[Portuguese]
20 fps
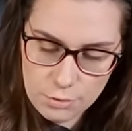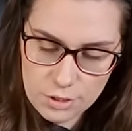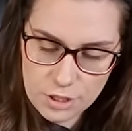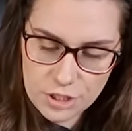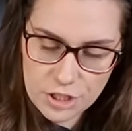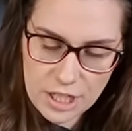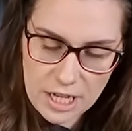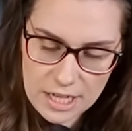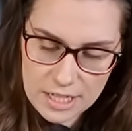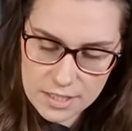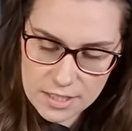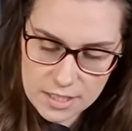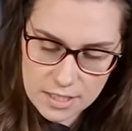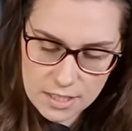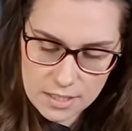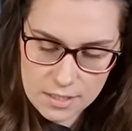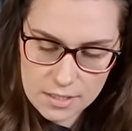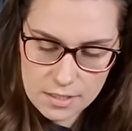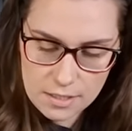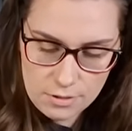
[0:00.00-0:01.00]
ou deixar ele
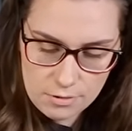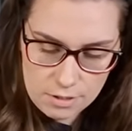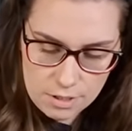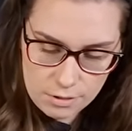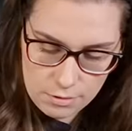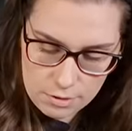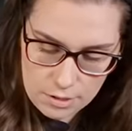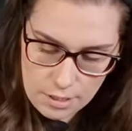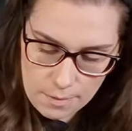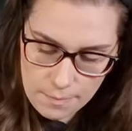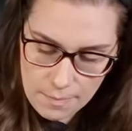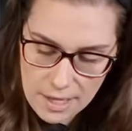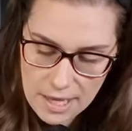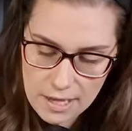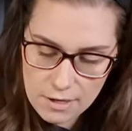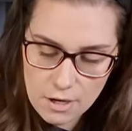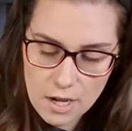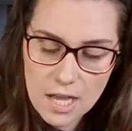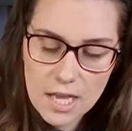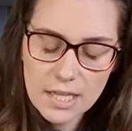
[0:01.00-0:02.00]
descansando aqui no
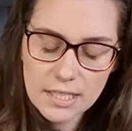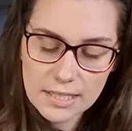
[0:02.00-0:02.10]
tempero,